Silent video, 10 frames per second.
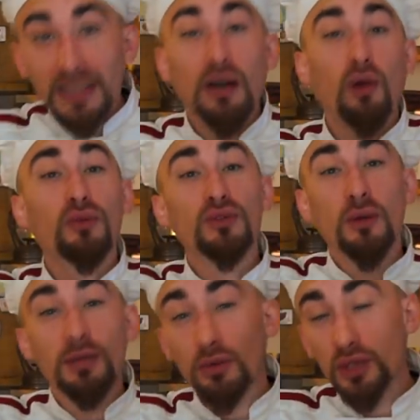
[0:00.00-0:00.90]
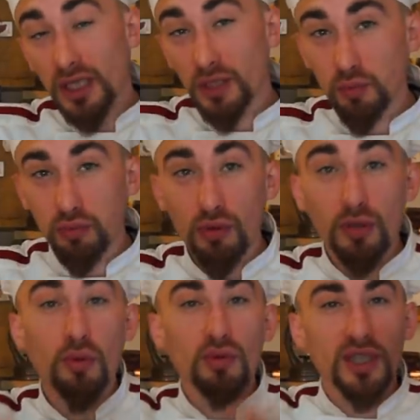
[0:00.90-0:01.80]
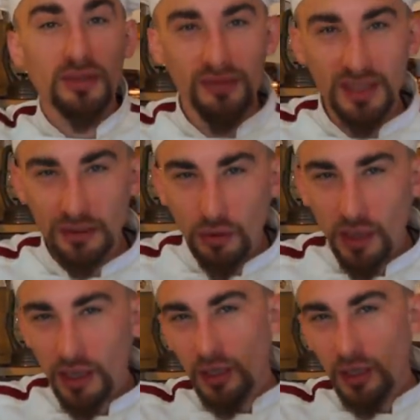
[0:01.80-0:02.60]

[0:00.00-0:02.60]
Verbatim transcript: car en faisant mes recherches pour les prochaines vidéos,